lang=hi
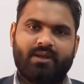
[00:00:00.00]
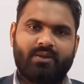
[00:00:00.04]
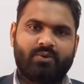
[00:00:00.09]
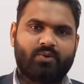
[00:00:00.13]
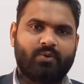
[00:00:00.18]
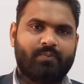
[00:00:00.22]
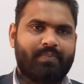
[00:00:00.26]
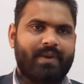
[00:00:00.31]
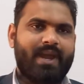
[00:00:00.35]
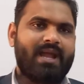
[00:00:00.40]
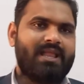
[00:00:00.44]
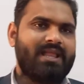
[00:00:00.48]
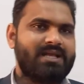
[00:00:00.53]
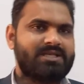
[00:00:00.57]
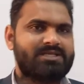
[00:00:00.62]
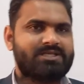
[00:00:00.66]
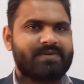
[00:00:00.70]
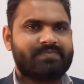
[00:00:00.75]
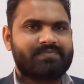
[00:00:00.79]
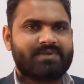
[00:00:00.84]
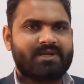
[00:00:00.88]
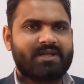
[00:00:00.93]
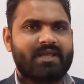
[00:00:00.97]
तो पहला
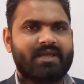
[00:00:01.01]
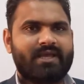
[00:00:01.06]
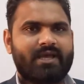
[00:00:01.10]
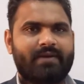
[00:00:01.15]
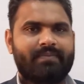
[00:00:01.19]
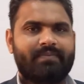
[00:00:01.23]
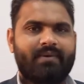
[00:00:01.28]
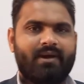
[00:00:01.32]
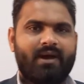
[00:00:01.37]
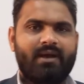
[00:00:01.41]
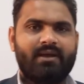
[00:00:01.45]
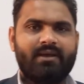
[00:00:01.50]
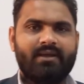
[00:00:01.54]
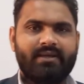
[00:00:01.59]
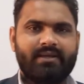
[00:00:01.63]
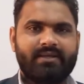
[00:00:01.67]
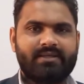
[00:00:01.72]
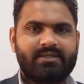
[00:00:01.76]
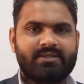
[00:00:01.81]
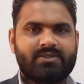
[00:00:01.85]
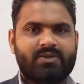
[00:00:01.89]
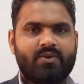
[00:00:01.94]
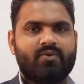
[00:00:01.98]
चैप्टर है आपका
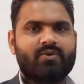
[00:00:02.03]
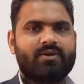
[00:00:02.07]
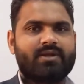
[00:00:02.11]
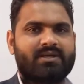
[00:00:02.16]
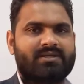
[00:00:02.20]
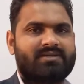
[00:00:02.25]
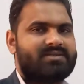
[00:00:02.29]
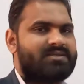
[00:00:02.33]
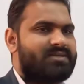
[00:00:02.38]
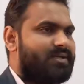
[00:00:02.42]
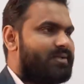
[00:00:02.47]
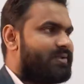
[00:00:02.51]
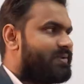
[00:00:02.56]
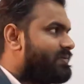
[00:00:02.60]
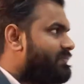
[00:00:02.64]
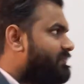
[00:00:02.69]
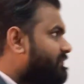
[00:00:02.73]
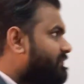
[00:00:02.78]
इंट्रोडक्शन